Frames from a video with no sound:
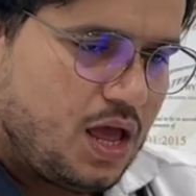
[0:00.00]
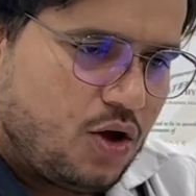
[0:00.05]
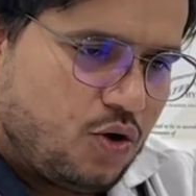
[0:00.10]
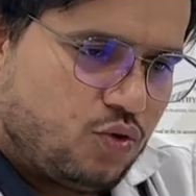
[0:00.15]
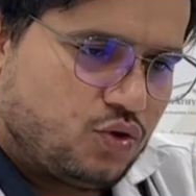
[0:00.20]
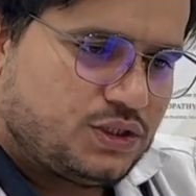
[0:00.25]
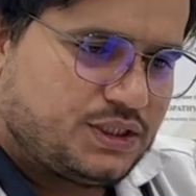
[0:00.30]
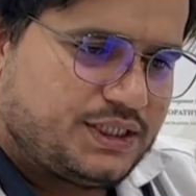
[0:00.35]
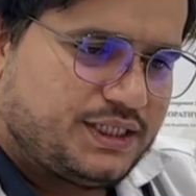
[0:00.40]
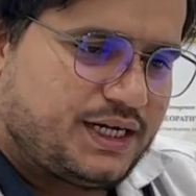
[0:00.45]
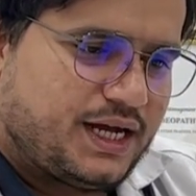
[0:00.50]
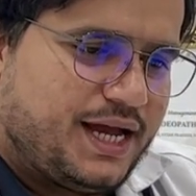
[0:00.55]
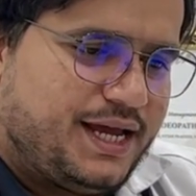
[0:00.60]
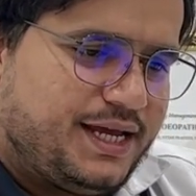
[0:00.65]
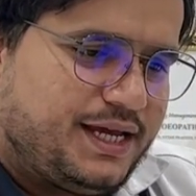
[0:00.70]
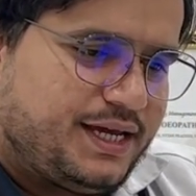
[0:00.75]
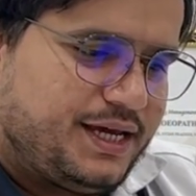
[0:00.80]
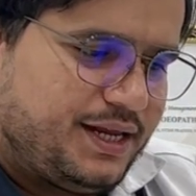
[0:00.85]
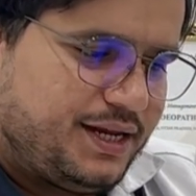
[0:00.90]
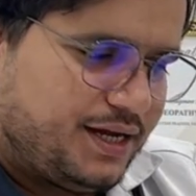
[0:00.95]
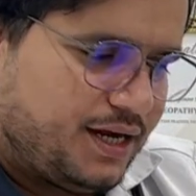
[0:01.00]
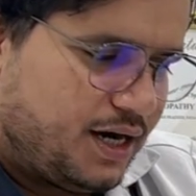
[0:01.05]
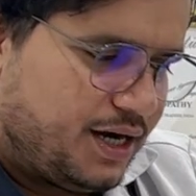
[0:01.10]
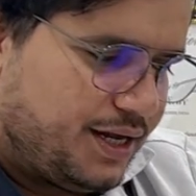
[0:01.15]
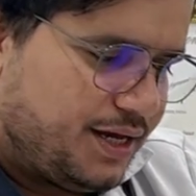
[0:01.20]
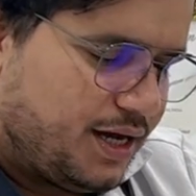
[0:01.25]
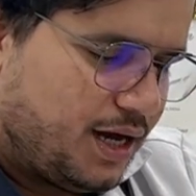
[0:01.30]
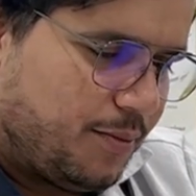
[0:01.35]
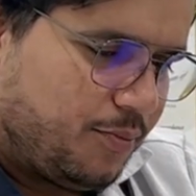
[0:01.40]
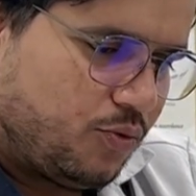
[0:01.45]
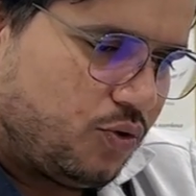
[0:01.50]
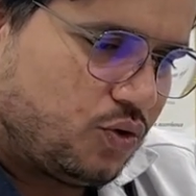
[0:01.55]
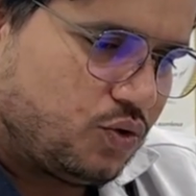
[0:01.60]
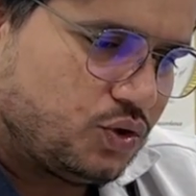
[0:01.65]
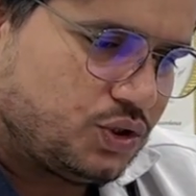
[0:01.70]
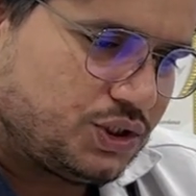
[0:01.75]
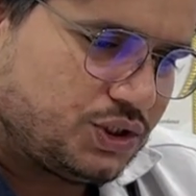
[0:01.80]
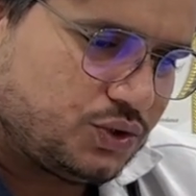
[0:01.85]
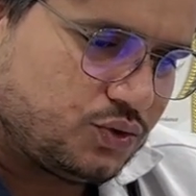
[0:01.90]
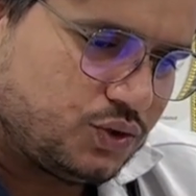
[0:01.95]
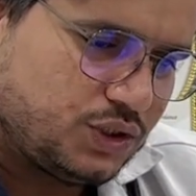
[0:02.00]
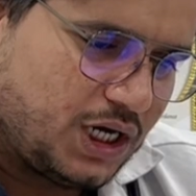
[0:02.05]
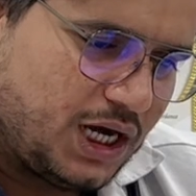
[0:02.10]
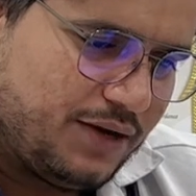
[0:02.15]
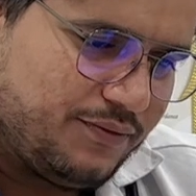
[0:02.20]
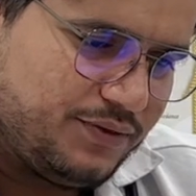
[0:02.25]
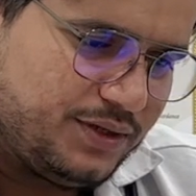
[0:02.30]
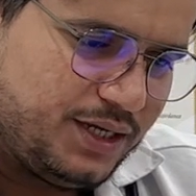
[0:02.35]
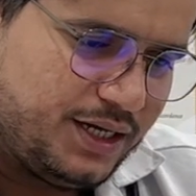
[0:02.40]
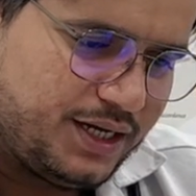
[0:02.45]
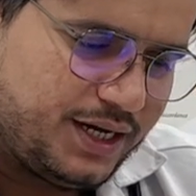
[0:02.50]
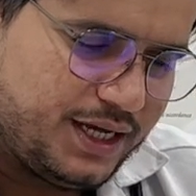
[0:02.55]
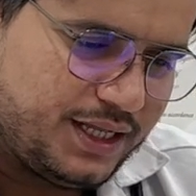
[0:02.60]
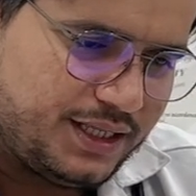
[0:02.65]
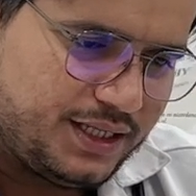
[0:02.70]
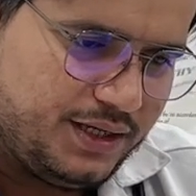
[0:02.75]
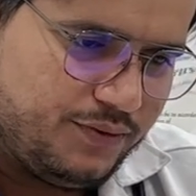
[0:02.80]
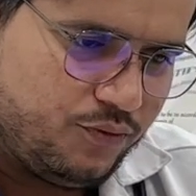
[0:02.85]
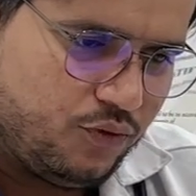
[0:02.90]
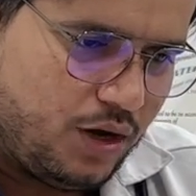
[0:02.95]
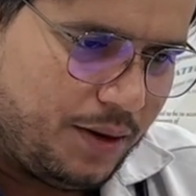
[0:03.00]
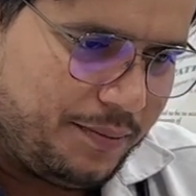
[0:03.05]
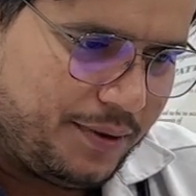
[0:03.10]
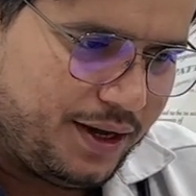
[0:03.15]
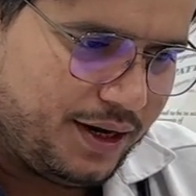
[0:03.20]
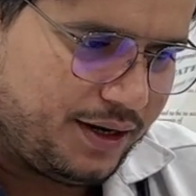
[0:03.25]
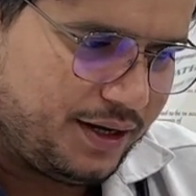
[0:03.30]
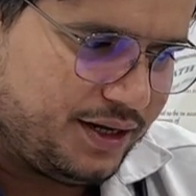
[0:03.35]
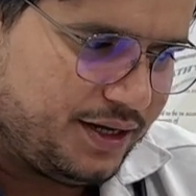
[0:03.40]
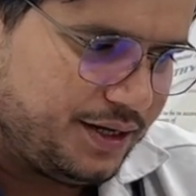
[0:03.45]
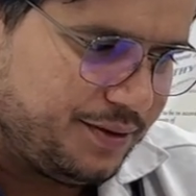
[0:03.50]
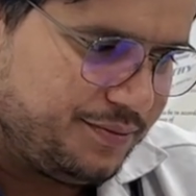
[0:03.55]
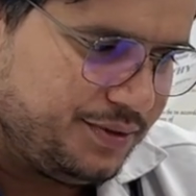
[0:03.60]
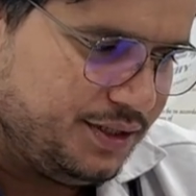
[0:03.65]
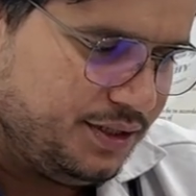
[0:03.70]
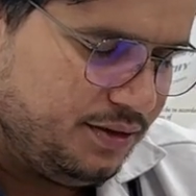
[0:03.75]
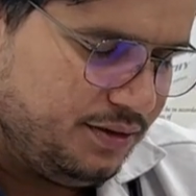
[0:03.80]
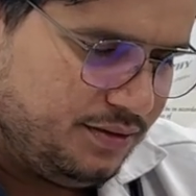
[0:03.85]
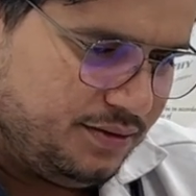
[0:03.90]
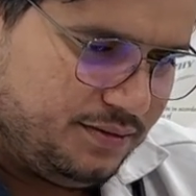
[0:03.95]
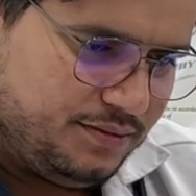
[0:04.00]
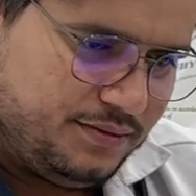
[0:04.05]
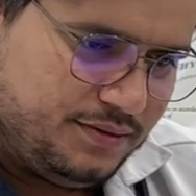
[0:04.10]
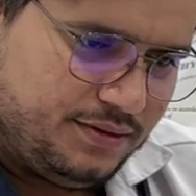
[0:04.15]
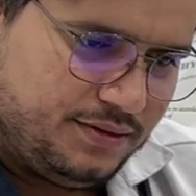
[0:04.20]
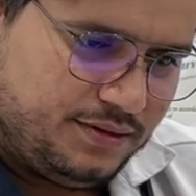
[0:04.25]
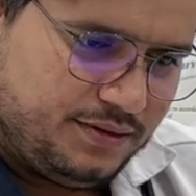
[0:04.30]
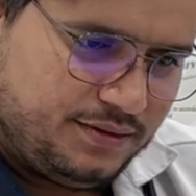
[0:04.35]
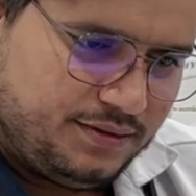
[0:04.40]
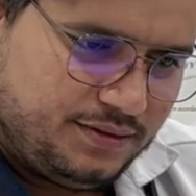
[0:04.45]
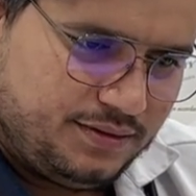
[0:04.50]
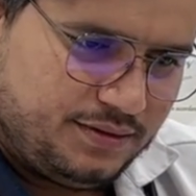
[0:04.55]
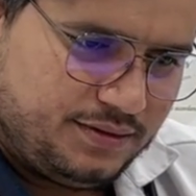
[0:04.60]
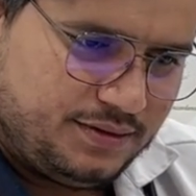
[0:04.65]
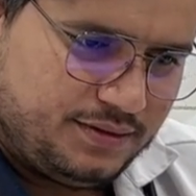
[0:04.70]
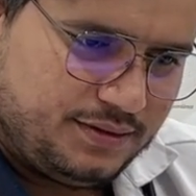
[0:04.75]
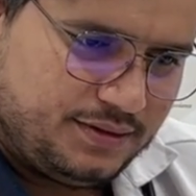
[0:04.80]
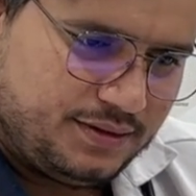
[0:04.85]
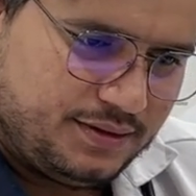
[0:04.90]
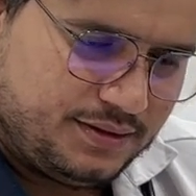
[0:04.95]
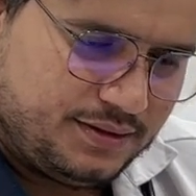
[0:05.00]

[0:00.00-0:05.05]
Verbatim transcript: कुछ सिकाई के रिगार्डिंग आपको कुछ सुझाव दिए गए थे वो आप कर रहे हैं अभी